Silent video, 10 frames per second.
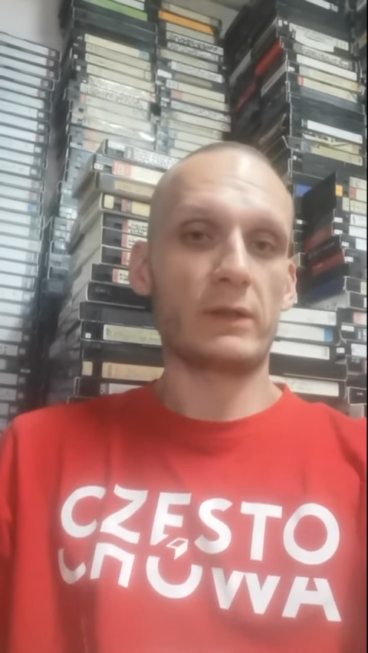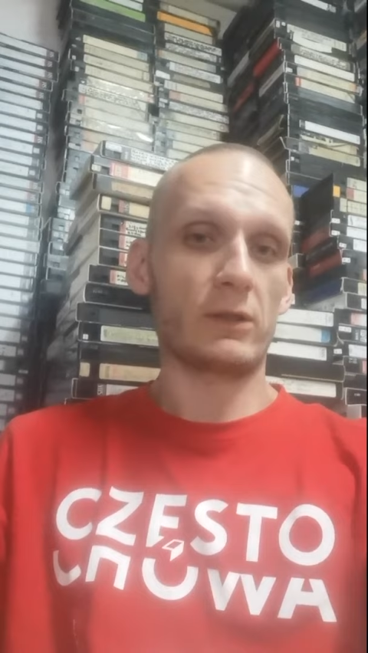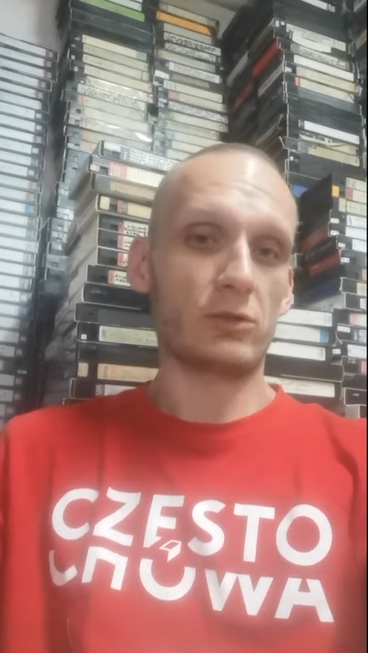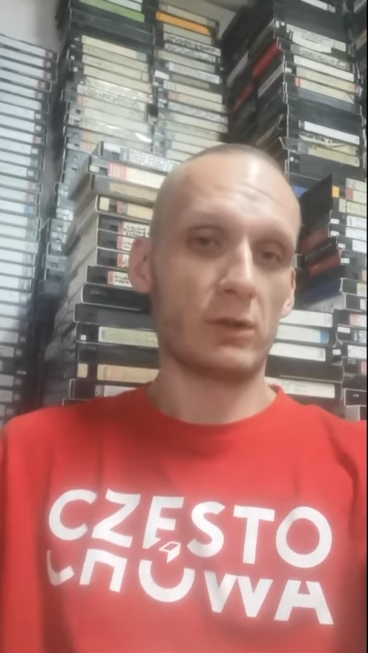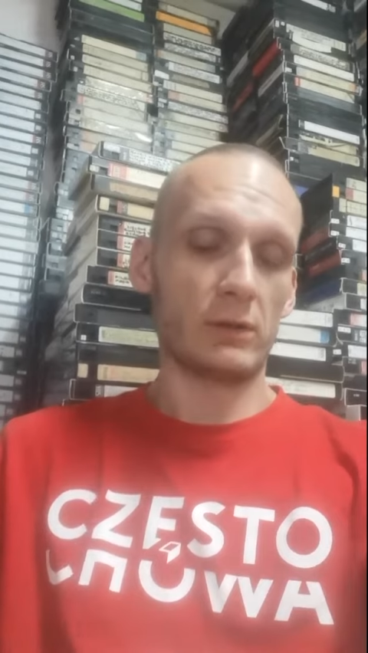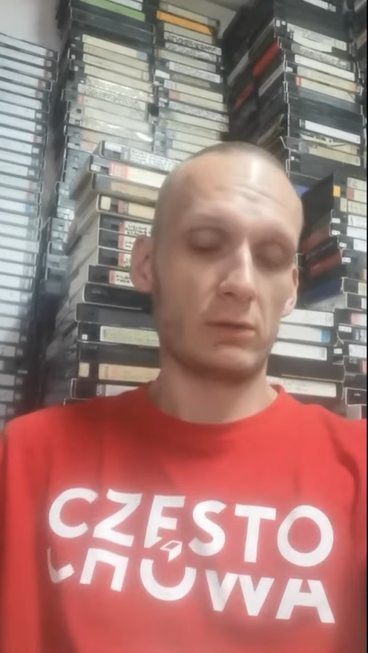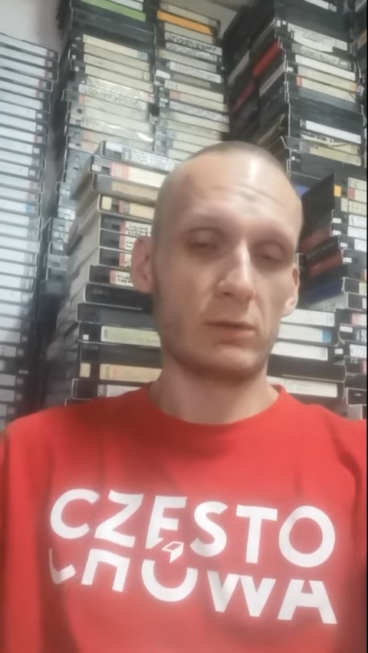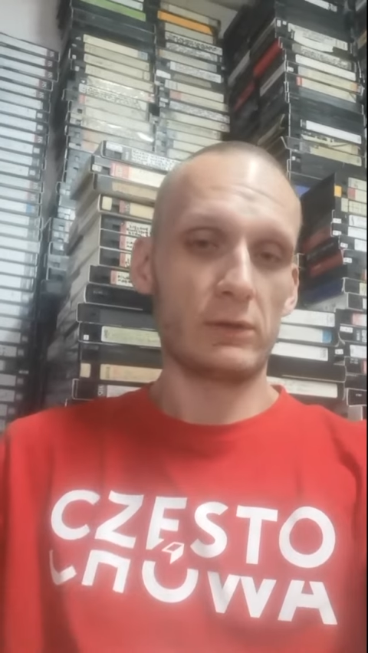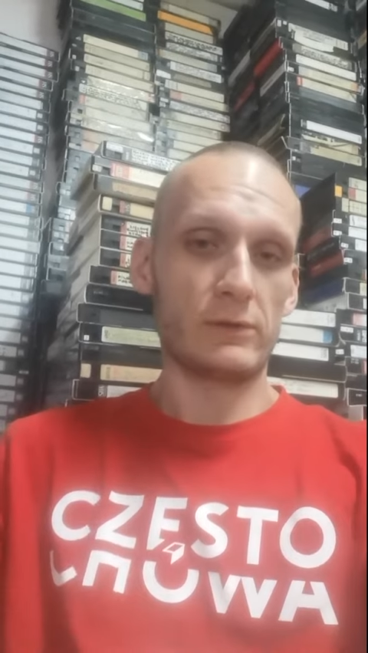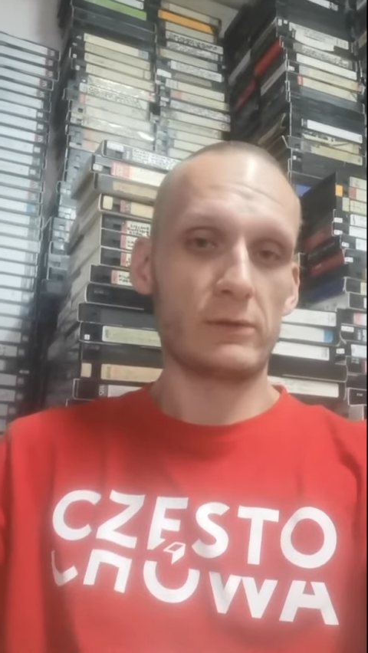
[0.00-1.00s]
Także no
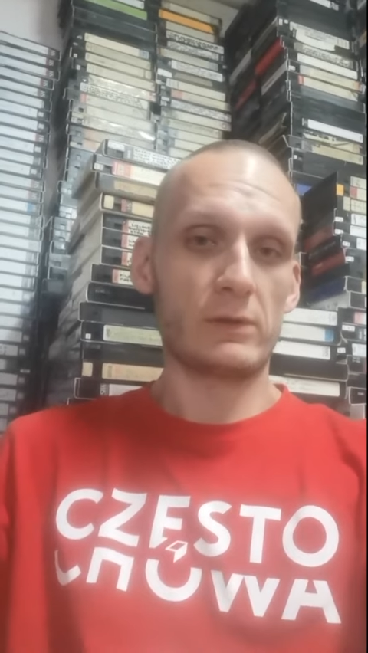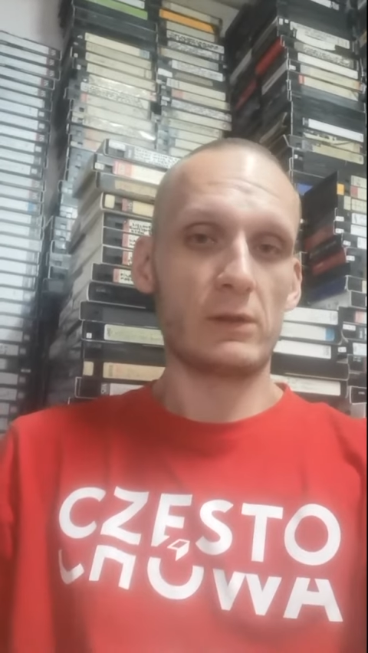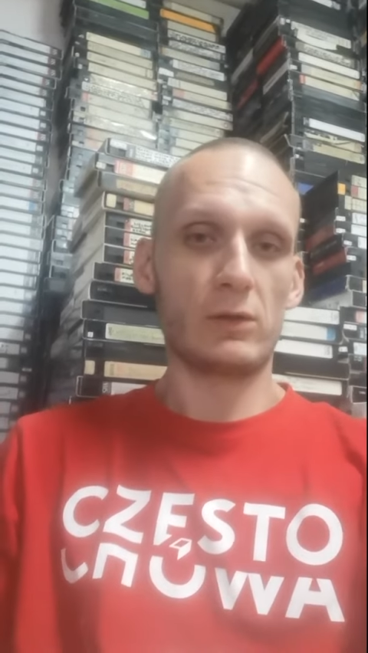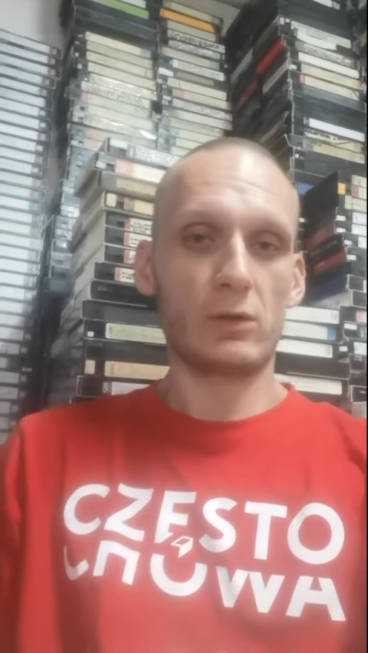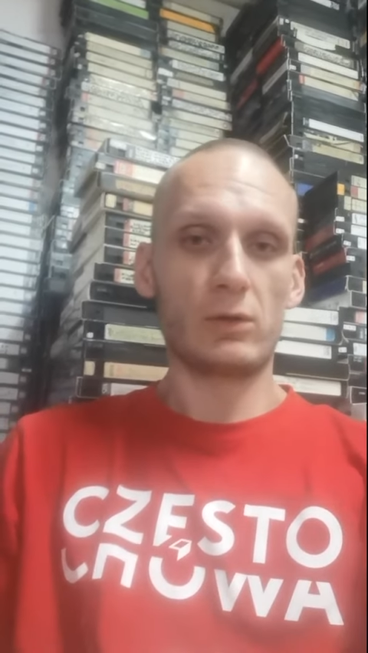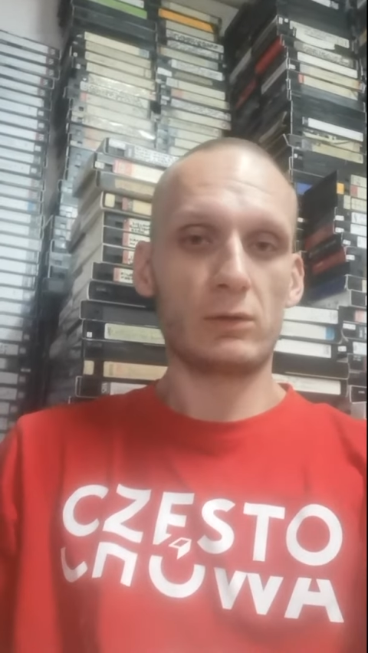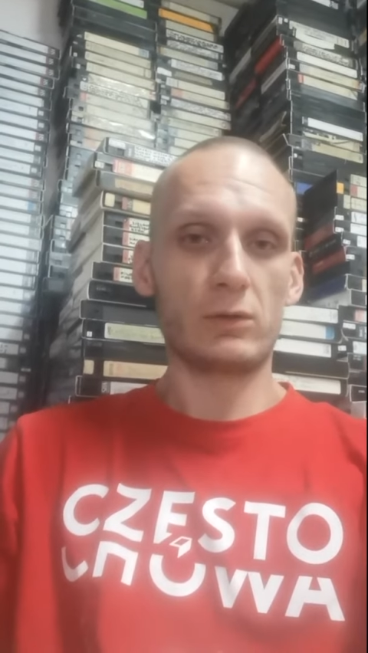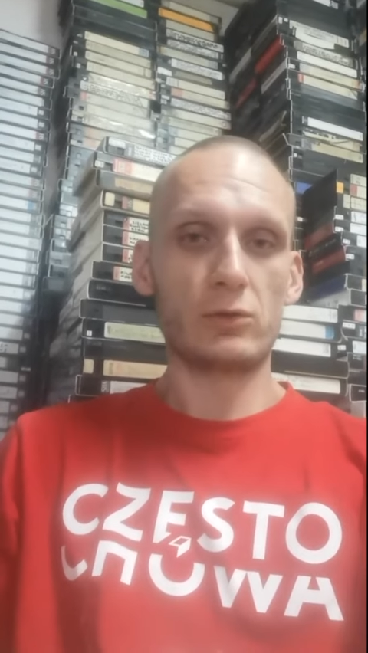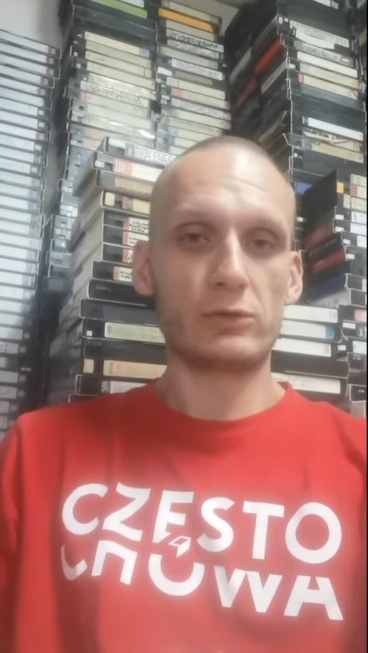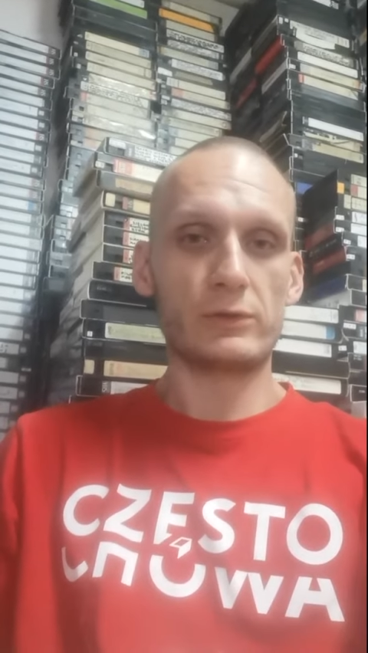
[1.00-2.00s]
nic, tylko
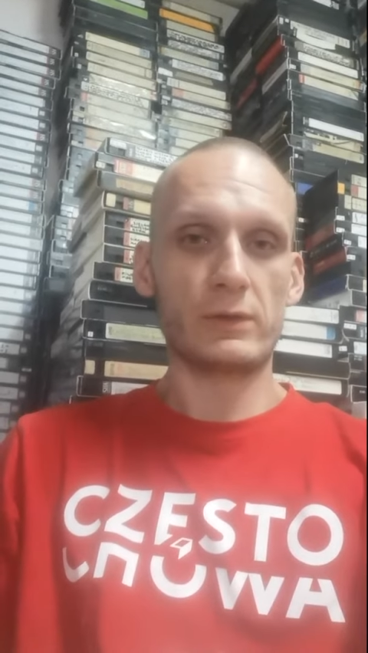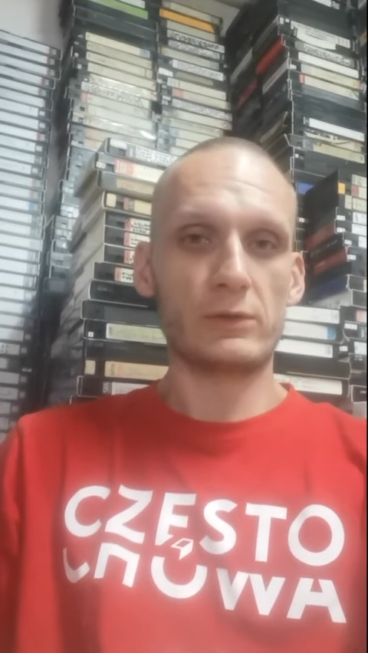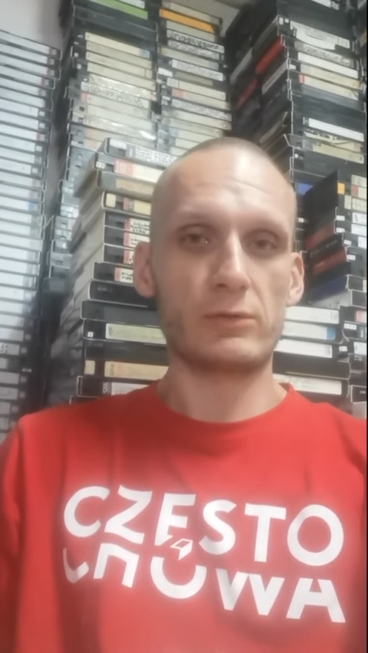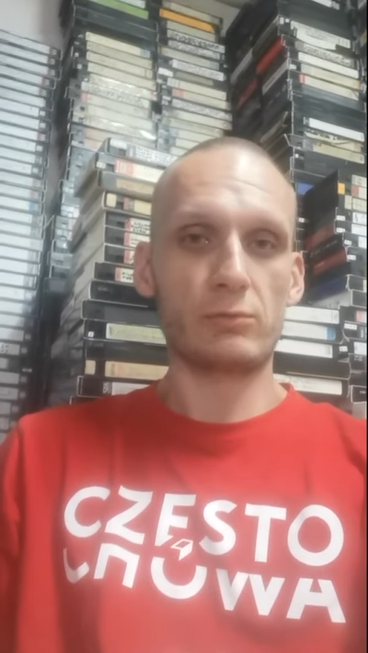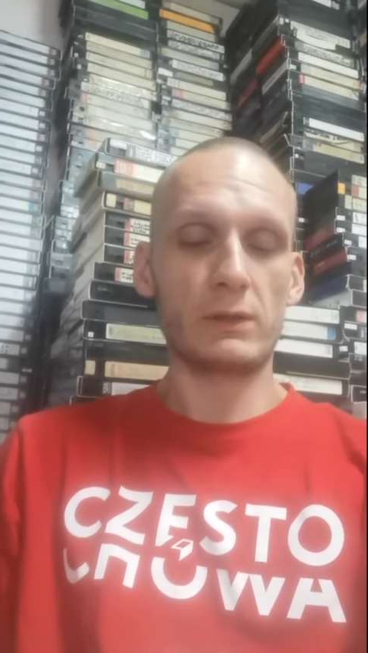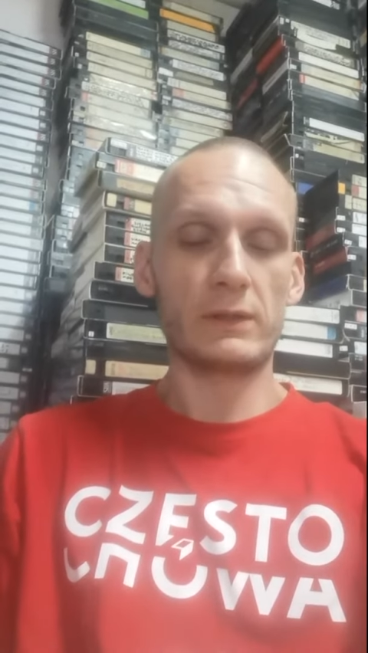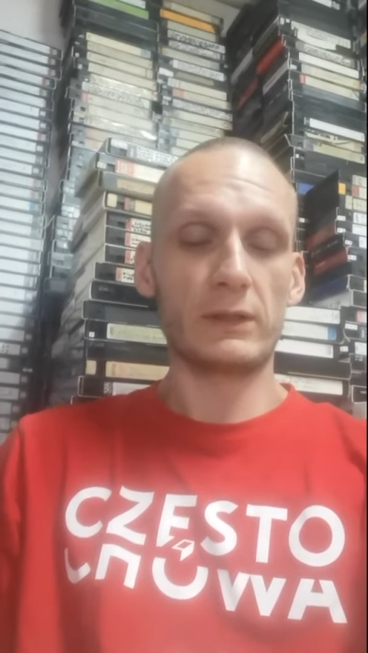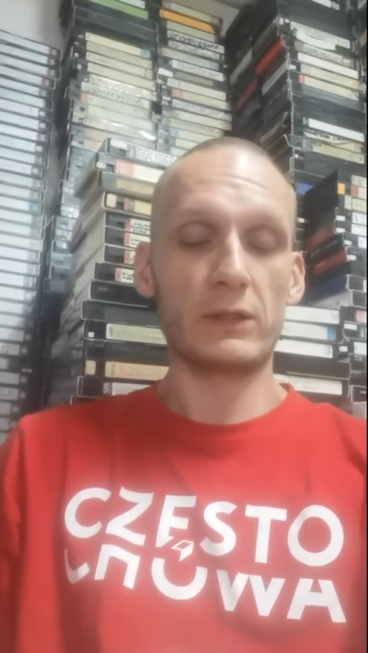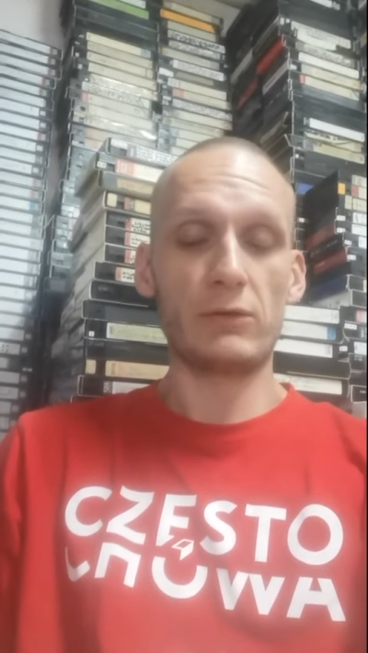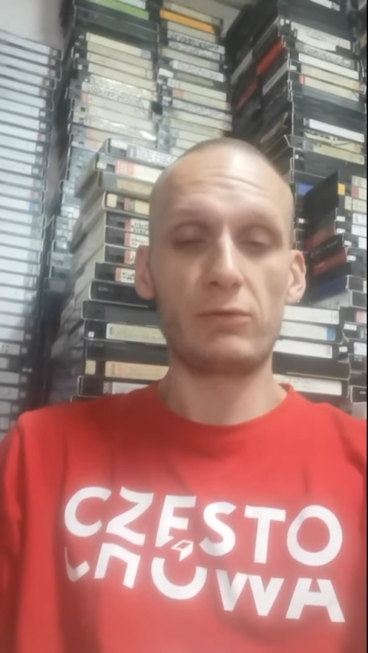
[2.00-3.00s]
korzystać z
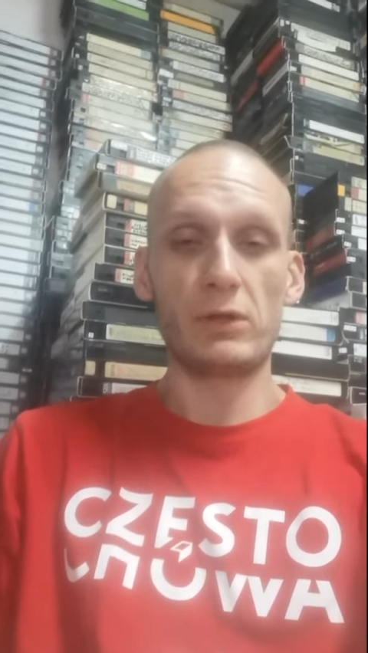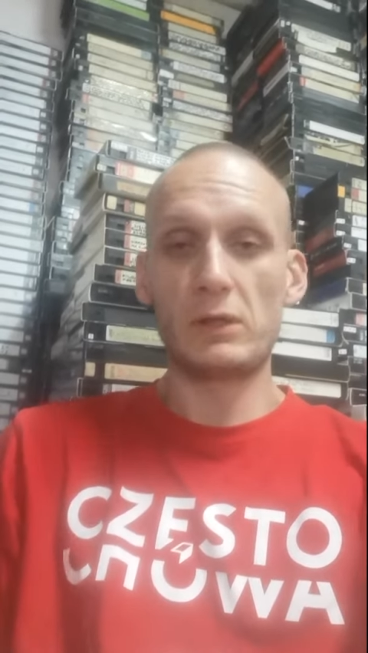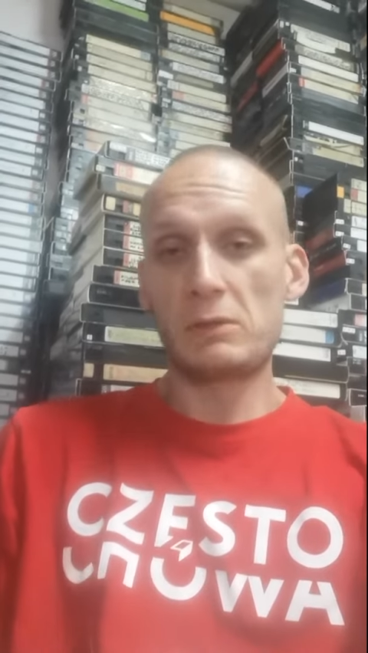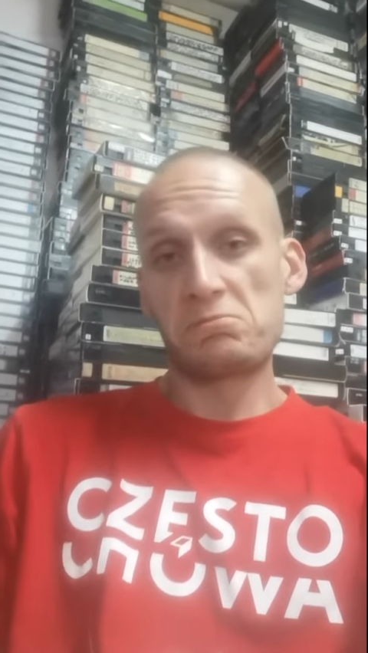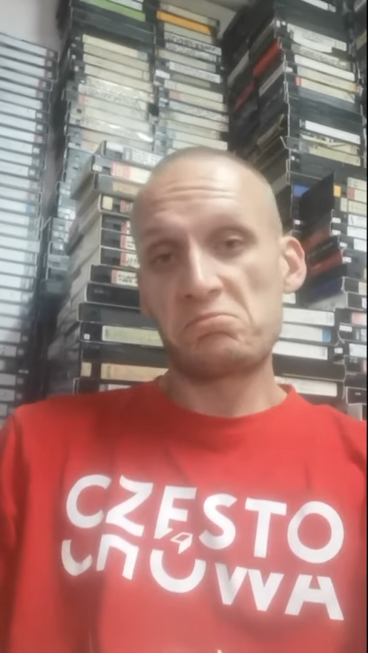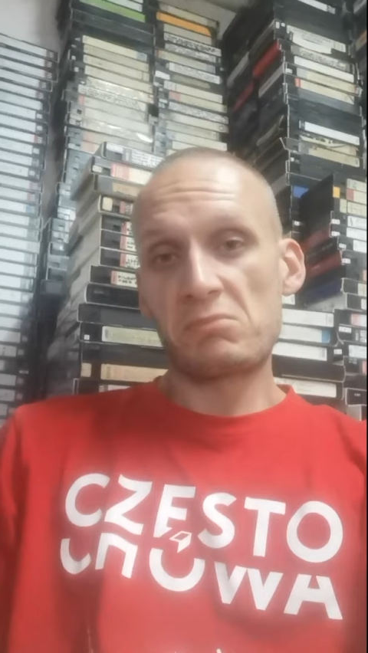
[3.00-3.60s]
wkładek Kiwi.